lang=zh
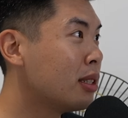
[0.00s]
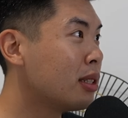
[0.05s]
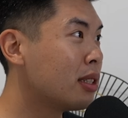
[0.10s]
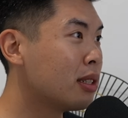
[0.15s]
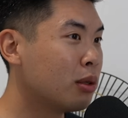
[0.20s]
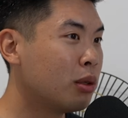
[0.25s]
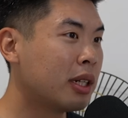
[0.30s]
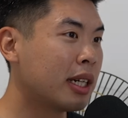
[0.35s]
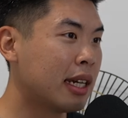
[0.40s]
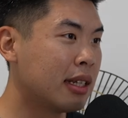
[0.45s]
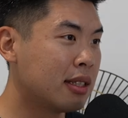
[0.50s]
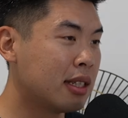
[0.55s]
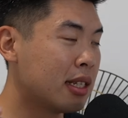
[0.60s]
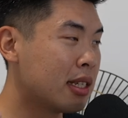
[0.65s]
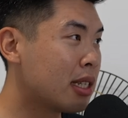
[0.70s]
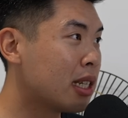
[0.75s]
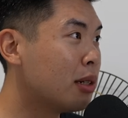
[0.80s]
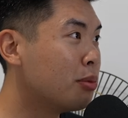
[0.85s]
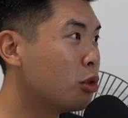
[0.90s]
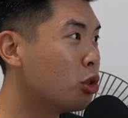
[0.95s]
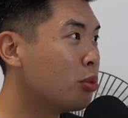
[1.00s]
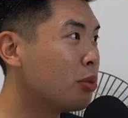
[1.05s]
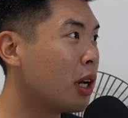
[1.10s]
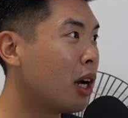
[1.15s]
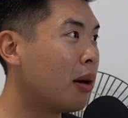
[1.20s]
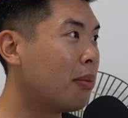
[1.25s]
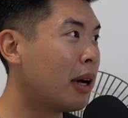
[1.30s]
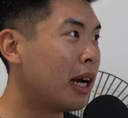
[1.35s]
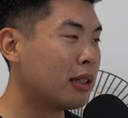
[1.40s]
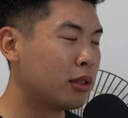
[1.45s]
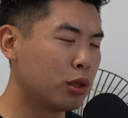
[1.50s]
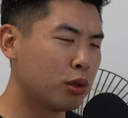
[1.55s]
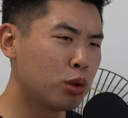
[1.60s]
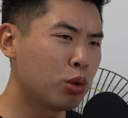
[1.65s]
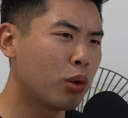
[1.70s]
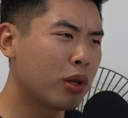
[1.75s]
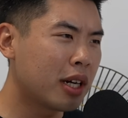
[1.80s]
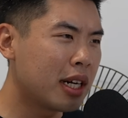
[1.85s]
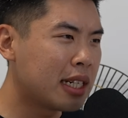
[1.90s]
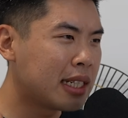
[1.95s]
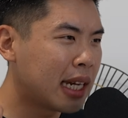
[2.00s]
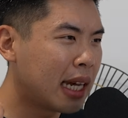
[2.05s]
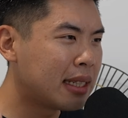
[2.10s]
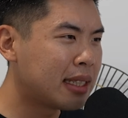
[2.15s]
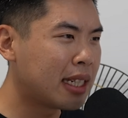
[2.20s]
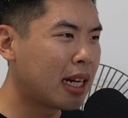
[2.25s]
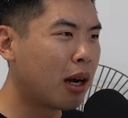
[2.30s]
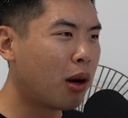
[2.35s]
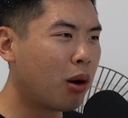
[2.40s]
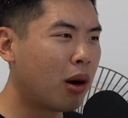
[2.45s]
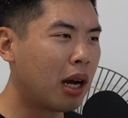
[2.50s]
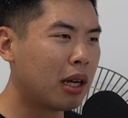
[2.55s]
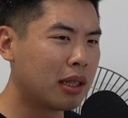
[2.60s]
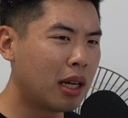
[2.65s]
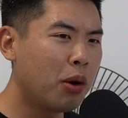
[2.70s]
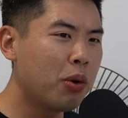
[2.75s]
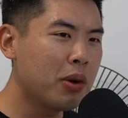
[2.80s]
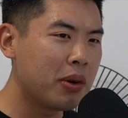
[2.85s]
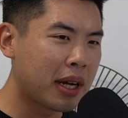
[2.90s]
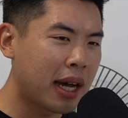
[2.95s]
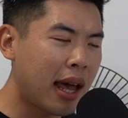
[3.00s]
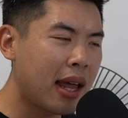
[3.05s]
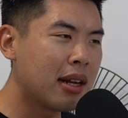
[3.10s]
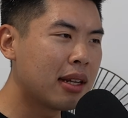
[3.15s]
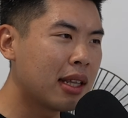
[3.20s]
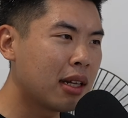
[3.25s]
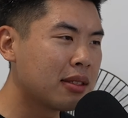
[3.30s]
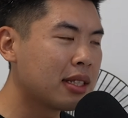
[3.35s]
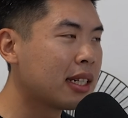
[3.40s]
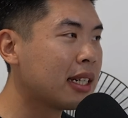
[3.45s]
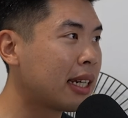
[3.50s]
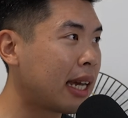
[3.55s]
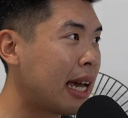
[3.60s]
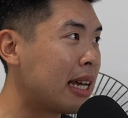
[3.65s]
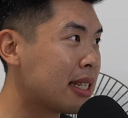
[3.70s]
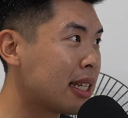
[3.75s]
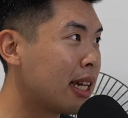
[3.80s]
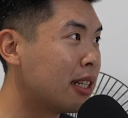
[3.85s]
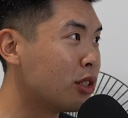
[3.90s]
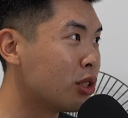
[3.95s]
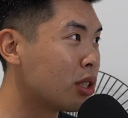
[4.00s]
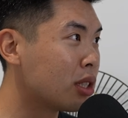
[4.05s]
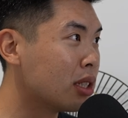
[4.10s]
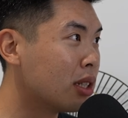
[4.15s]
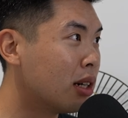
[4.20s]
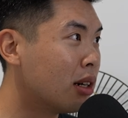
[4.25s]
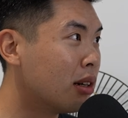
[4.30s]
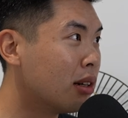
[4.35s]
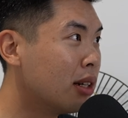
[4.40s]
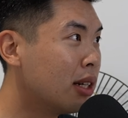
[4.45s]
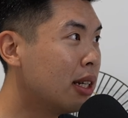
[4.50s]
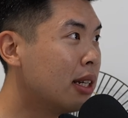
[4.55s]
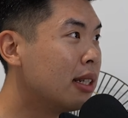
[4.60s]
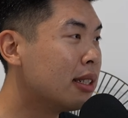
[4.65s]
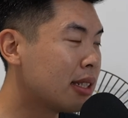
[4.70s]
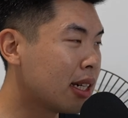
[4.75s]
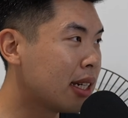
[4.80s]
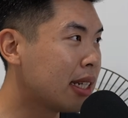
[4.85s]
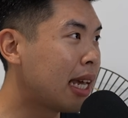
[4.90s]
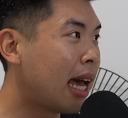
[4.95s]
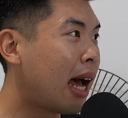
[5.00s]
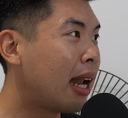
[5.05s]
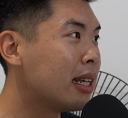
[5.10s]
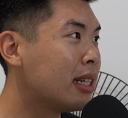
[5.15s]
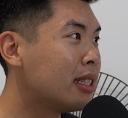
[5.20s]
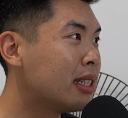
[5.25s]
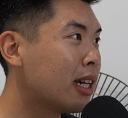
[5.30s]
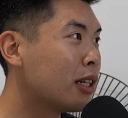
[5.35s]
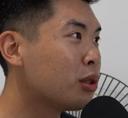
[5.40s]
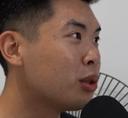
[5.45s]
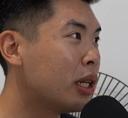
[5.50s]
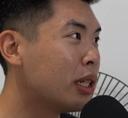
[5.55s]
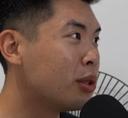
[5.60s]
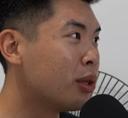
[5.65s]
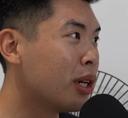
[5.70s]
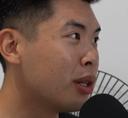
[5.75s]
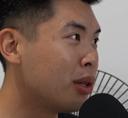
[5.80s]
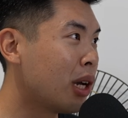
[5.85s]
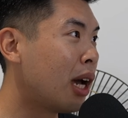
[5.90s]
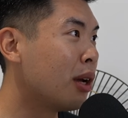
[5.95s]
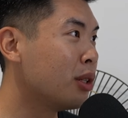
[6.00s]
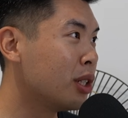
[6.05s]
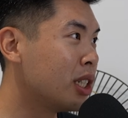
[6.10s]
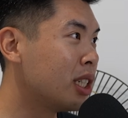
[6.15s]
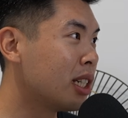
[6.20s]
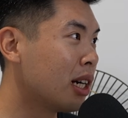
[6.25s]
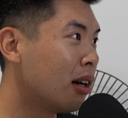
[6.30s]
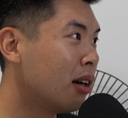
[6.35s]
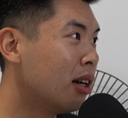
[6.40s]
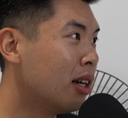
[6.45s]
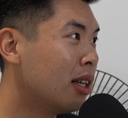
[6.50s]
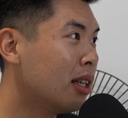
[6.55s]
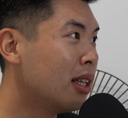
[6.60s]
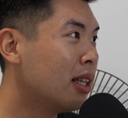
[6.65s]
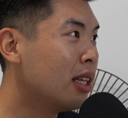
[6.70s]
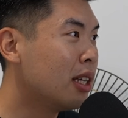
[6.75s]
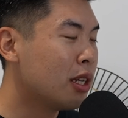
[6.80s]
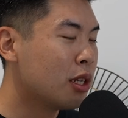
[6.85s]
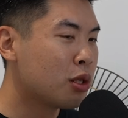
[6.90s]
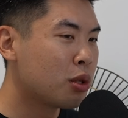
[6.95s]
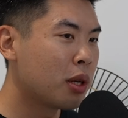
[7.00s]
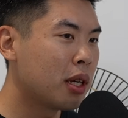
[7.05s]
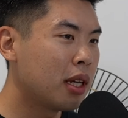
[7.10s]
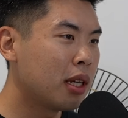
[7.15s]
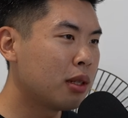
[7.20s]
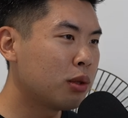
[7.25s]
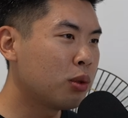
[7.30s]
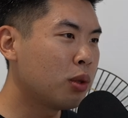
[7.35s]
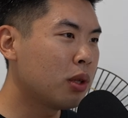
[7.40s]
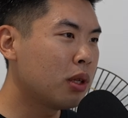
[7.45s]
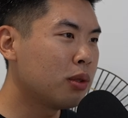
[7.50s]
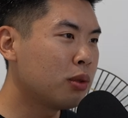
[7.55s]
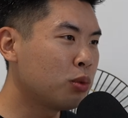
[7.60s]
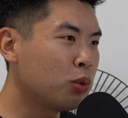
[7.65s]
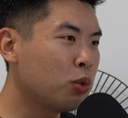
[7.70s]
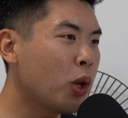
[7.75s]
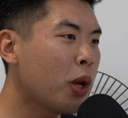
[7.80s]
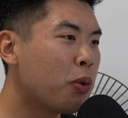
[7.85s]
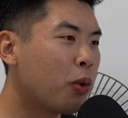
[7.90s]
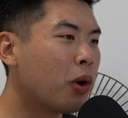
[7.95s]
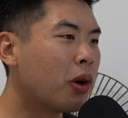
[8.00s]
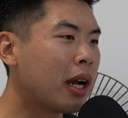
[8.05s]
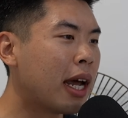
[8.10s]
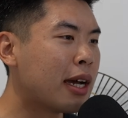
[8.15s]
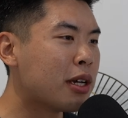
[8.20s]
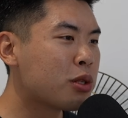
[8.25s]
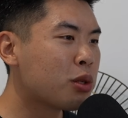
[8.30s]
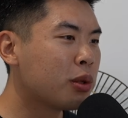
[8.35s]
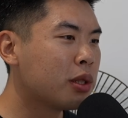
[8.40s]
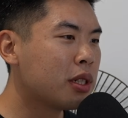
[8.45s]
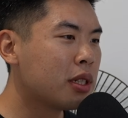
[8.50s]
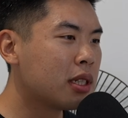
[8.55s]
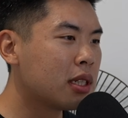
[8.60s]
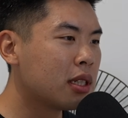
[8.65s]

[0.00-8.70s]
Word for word: 就是我给自己设目标嘛，就是多跟人家讲话。那我有看得到这个改善的时候，这个压力相对就会越来越小。嗯嗯嗯。所以对我来说，就